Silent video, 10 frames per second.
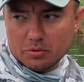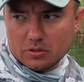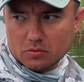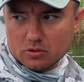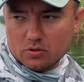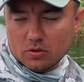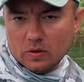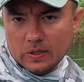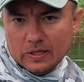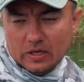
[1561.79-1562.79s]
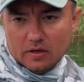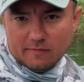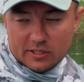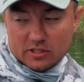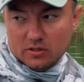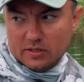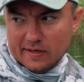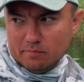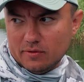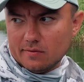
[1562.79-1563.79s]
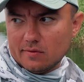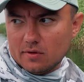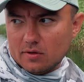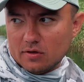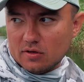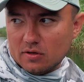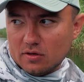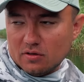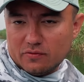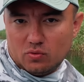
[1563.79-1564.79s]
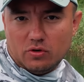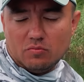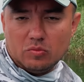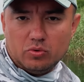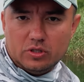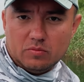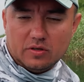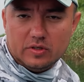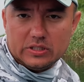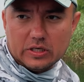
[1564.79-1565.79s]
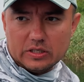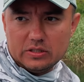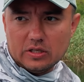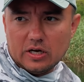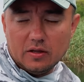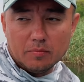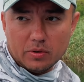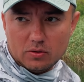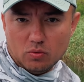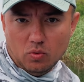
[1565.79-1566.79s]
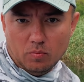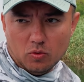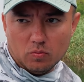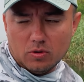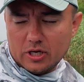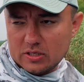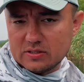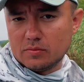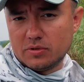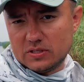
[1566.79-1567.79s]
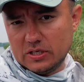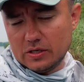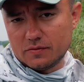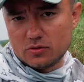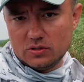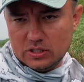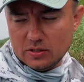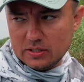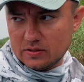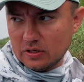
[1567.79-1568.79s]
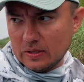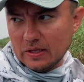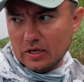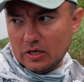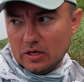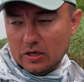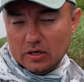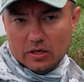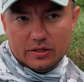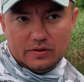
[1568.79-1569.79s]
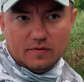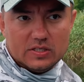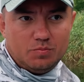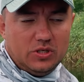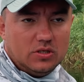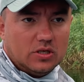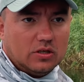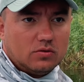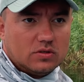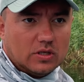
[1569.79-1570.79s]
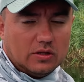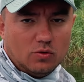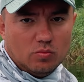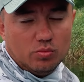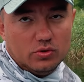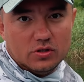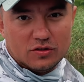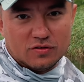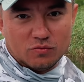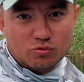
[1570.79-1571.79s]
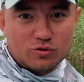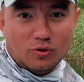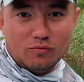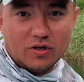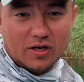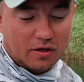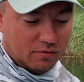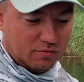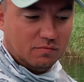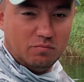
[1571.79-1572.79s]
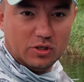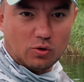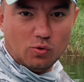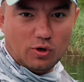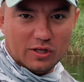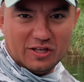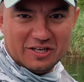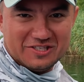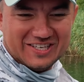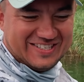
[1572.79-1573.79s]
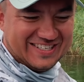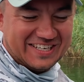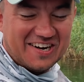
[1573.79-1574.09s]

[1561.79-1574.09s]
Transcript: потому что важен темп. Э, в туре мы будем ловить кардинально по-другому, гораздо быстрее все делать. Э, и два спиннинга, то есть на одном будет условно микруха, да, 10